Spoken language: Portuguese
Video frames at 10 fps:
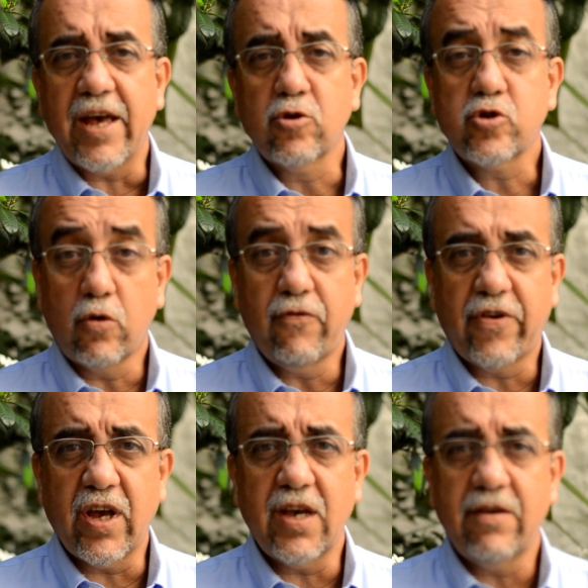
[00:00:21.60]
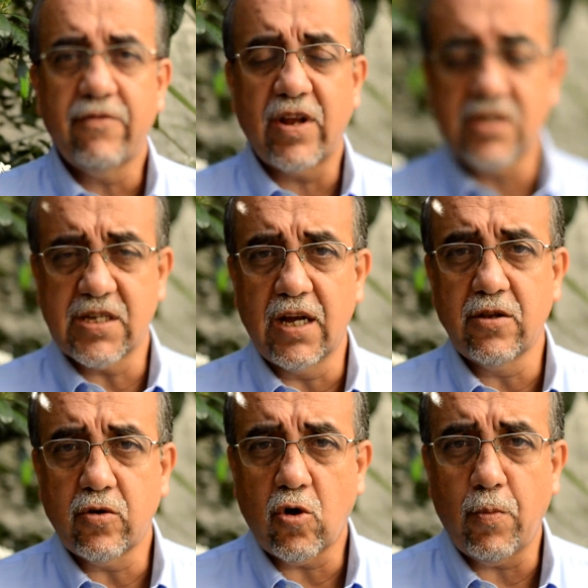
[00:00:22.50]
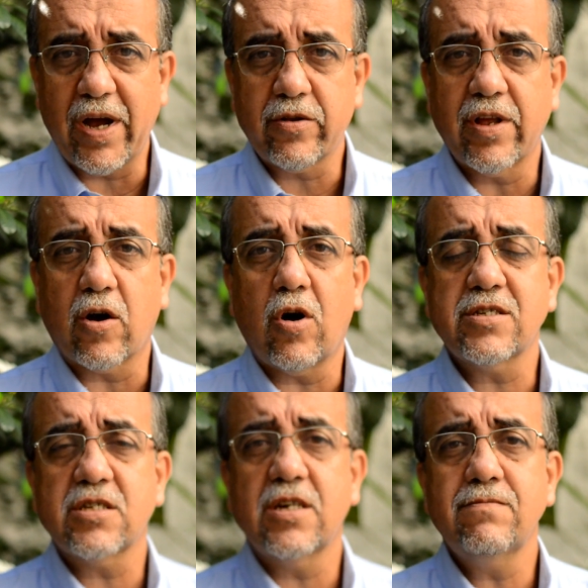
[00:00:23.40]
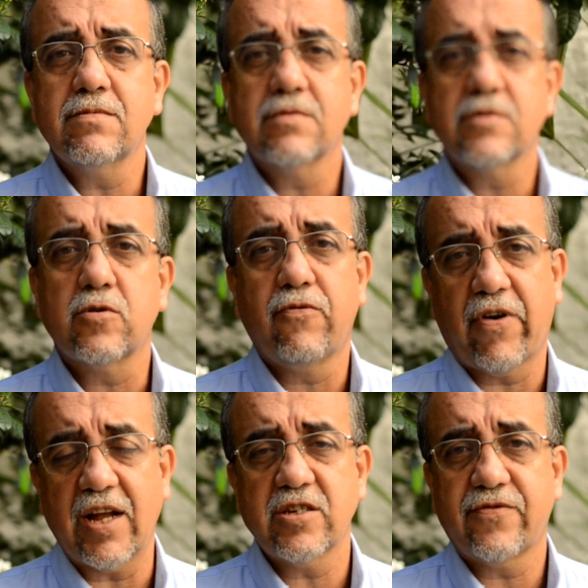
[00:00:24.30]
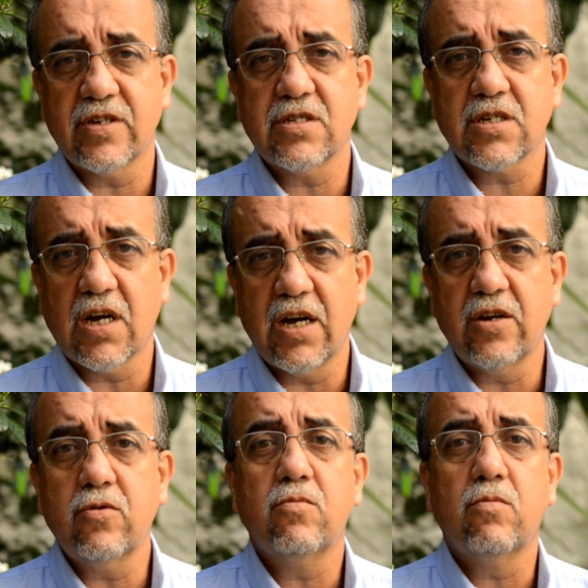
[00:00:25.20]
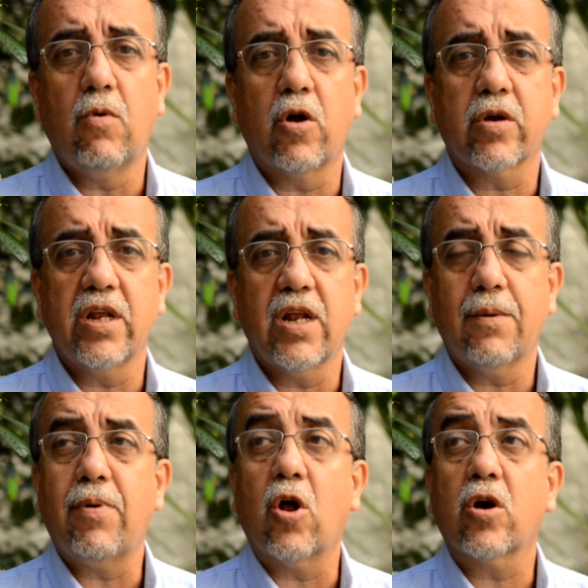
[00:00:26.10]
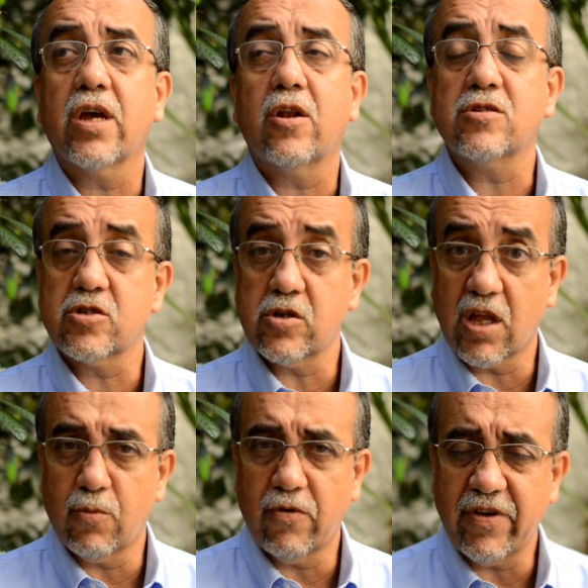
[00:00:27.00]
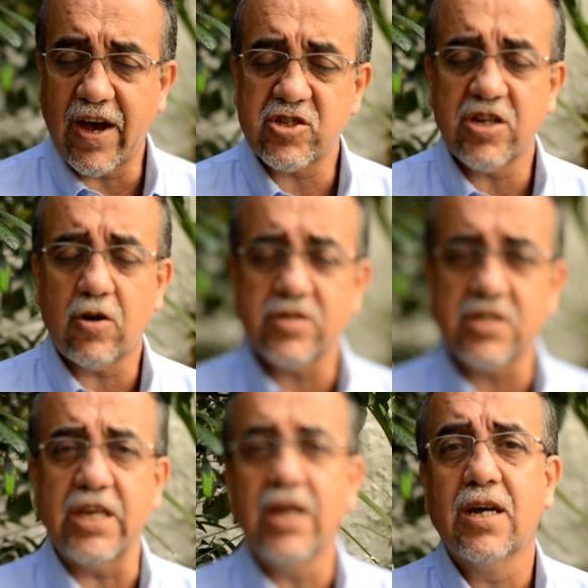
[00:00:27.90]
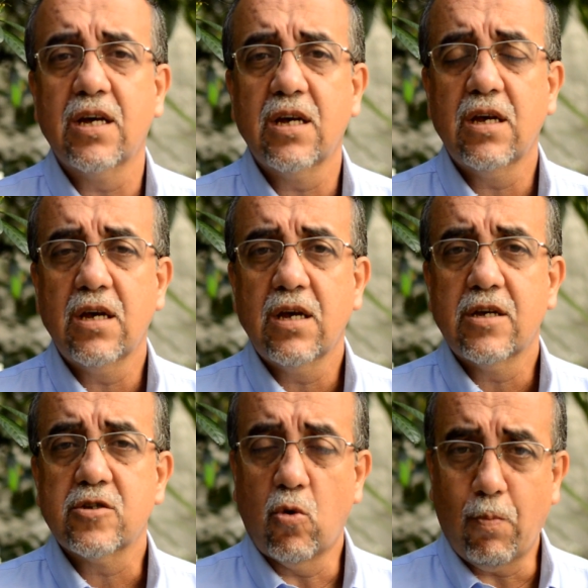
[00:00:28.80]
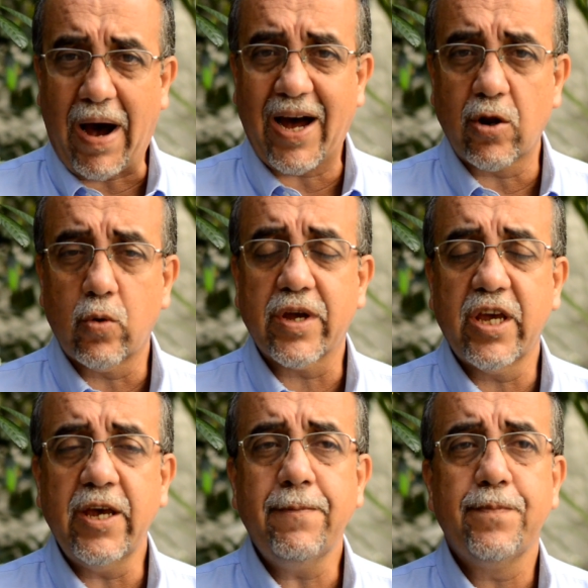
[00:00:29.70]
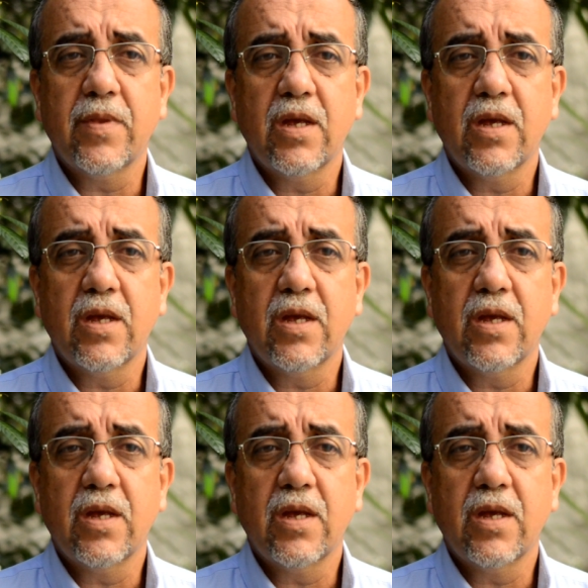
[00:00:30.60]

É, eu sou o Frei, Frei Sandro Roberto da Costa, sou frade franciscano, moro aqui na paróquia Nossa Senhora da Boa Viagem da Rocinha, sou pároco aqui.